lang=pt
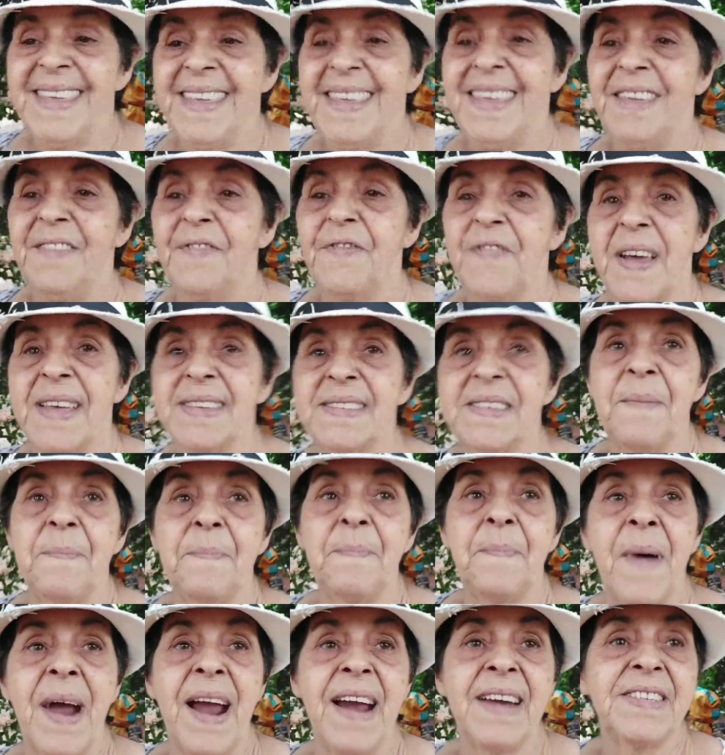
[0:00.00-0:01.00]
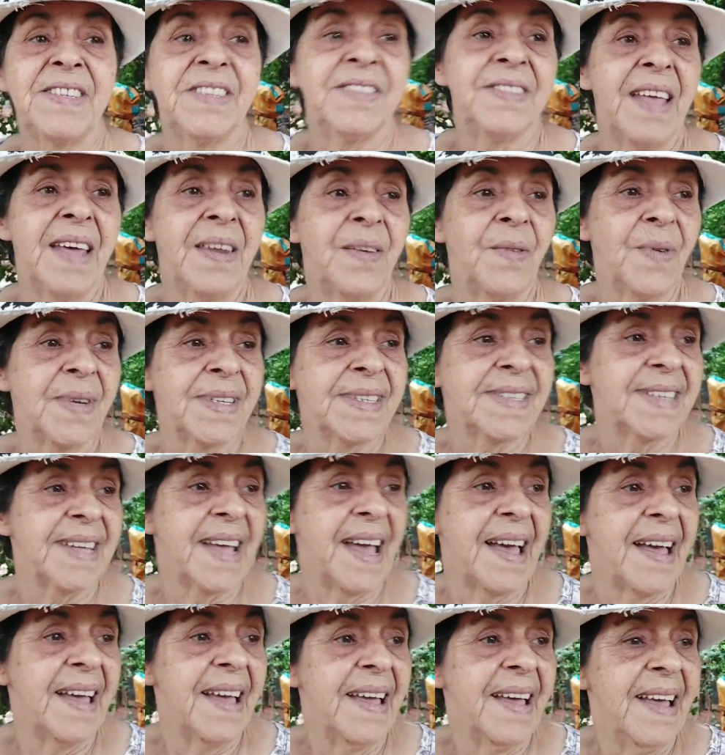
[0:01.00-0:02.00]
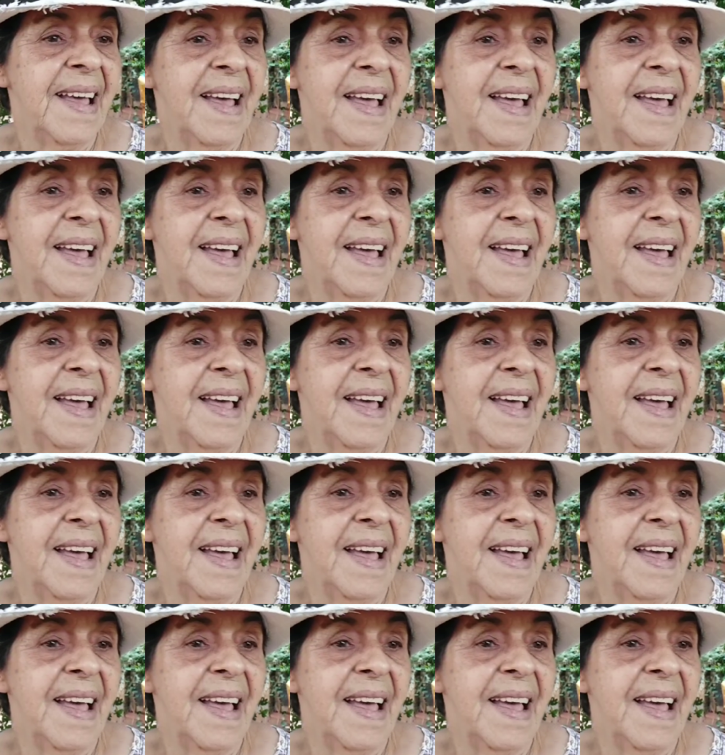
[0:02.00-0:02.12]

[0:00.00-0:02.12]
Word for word: Que fazem parte da nossa,